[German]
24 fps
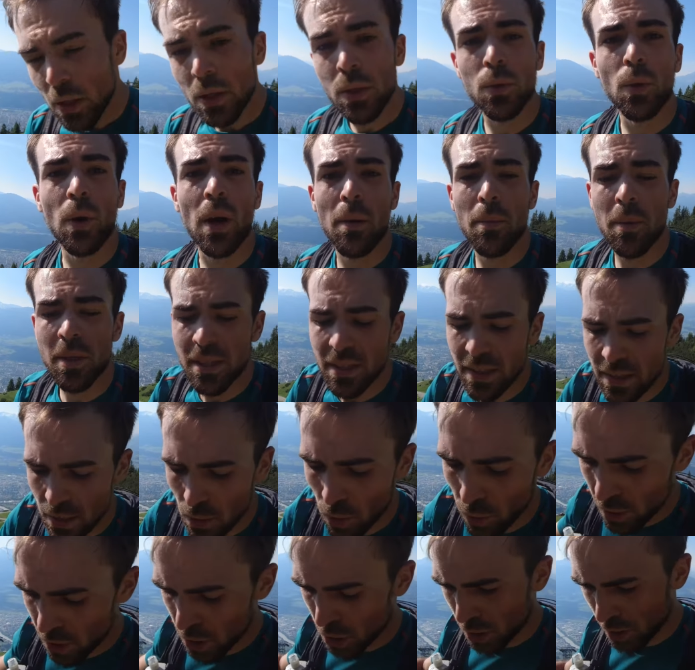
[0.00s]
So kann man sich
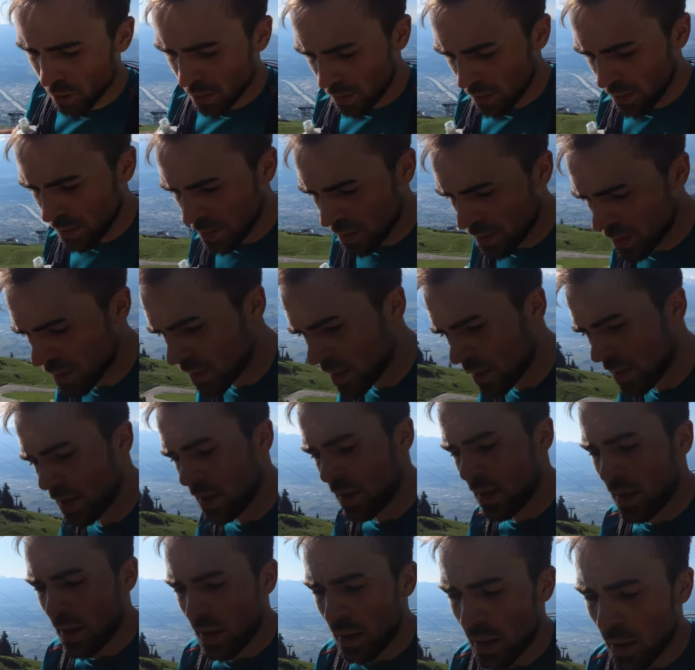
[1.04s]
täuschen.
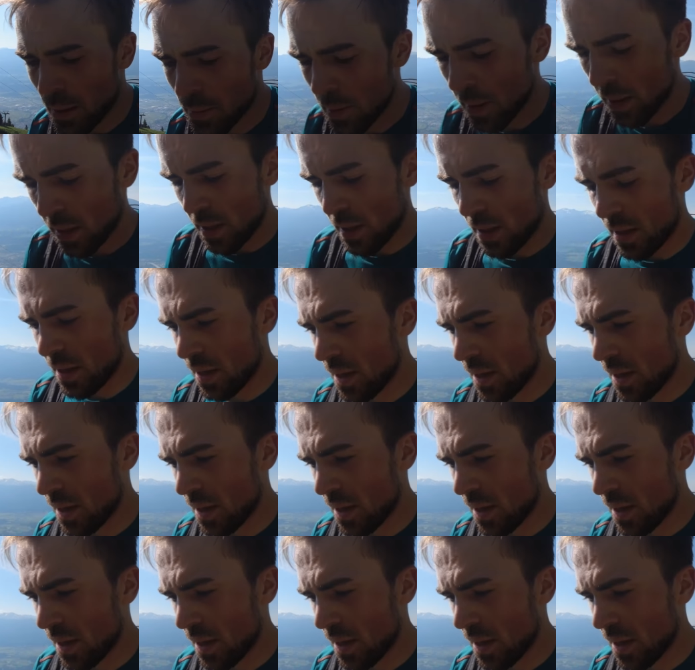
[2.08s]
Aber